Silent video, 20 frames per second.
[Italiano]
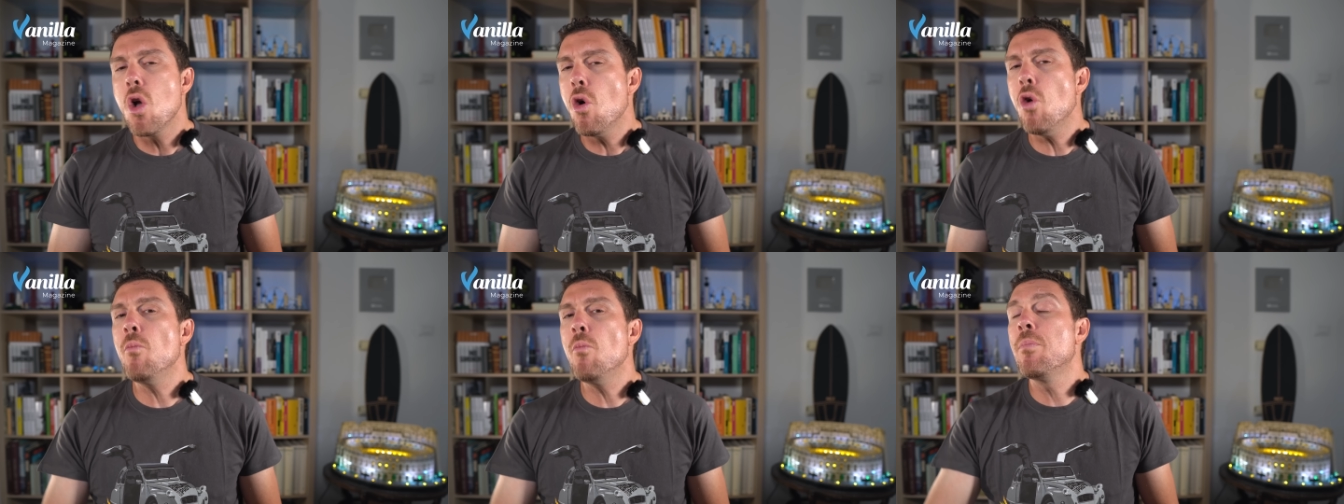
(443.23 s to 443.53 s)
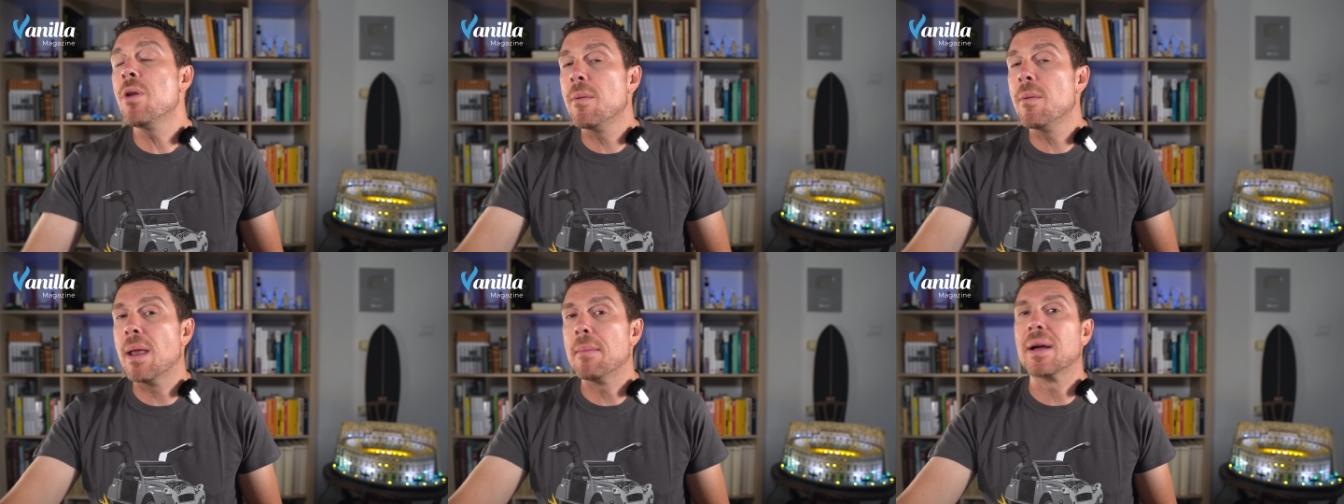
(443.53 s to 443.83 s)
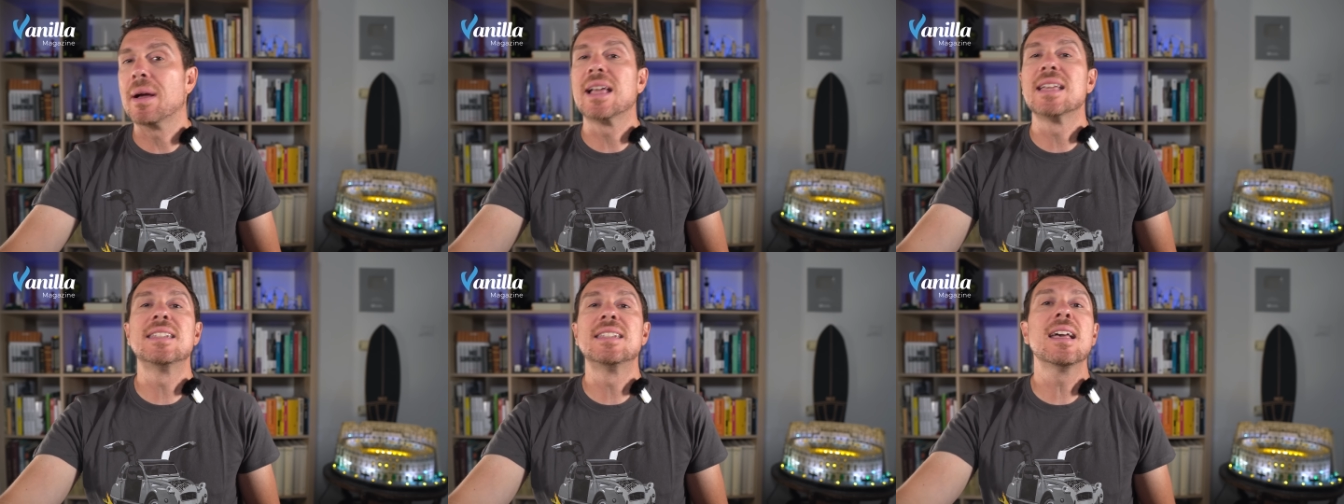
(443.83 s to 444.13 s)
Un
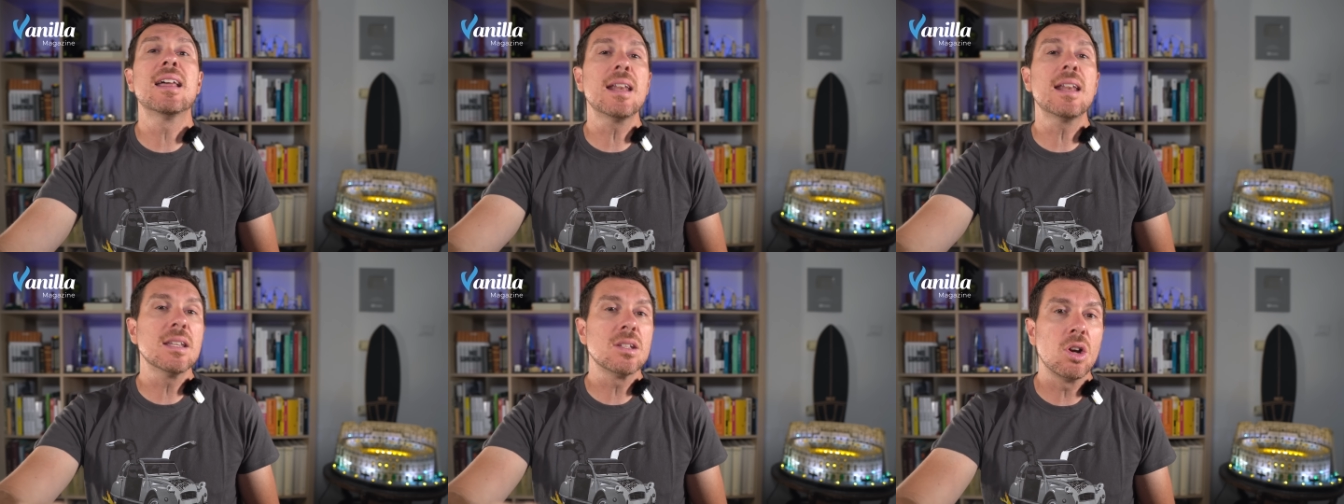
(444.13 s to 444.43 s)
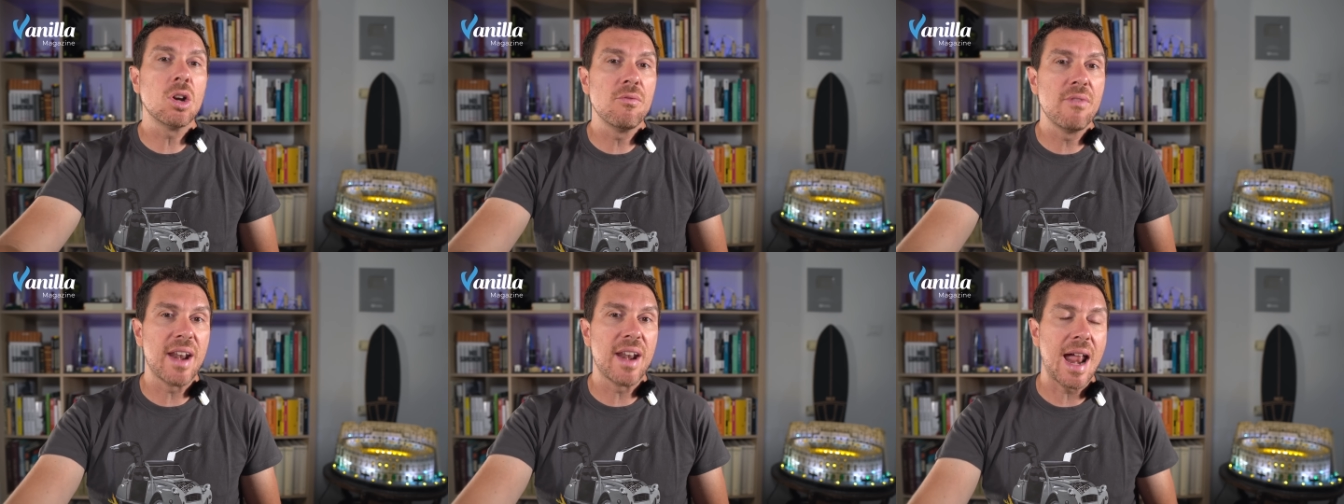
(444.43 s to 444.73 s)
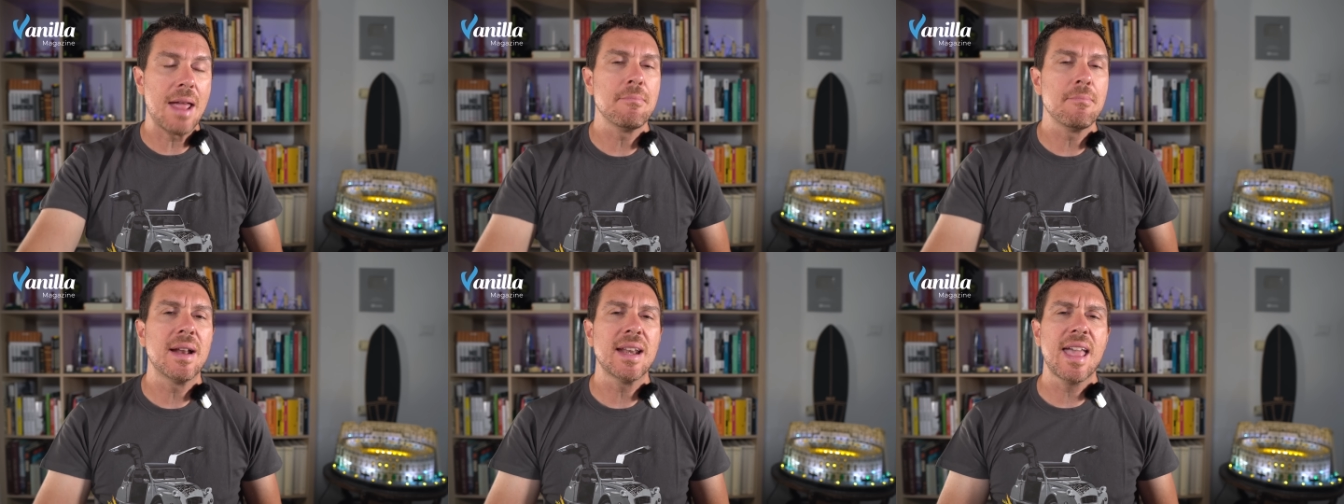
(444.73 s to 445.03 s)
problema che si
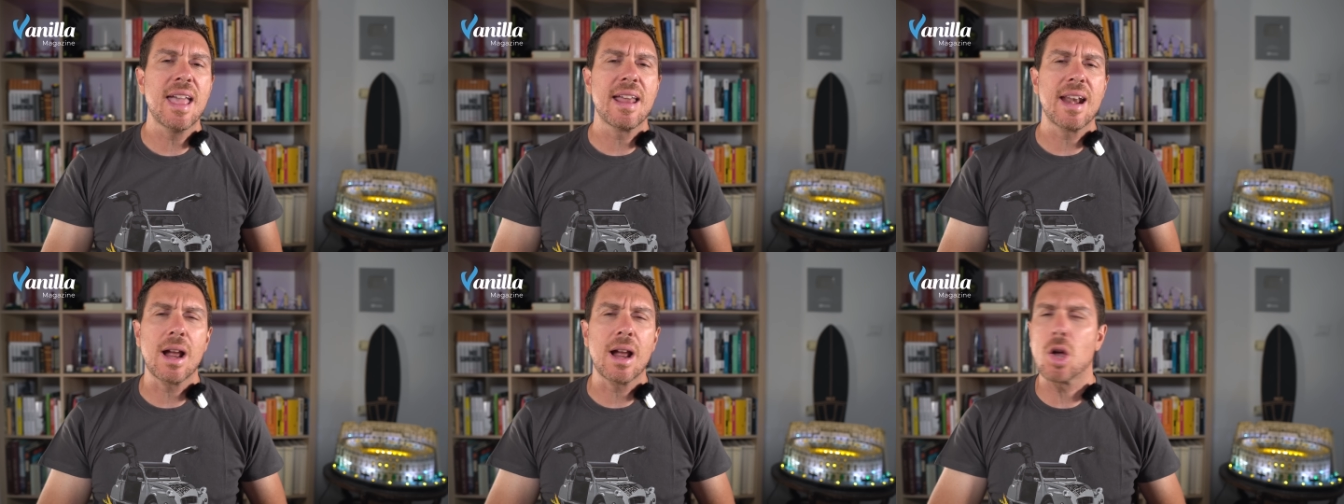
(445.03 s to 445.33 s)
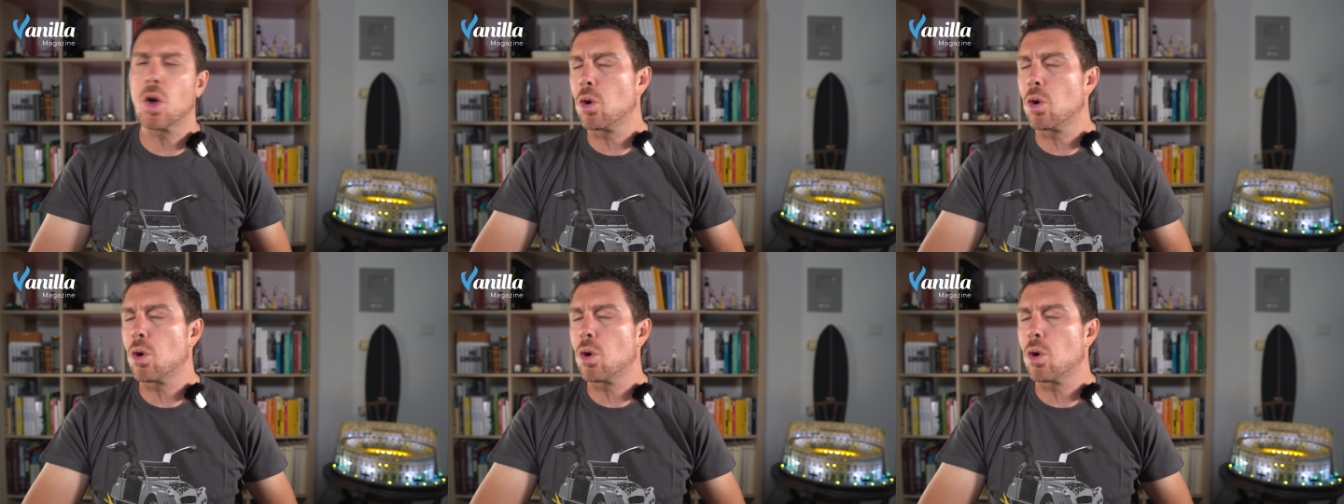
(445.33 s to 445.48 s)
risolverà in maniera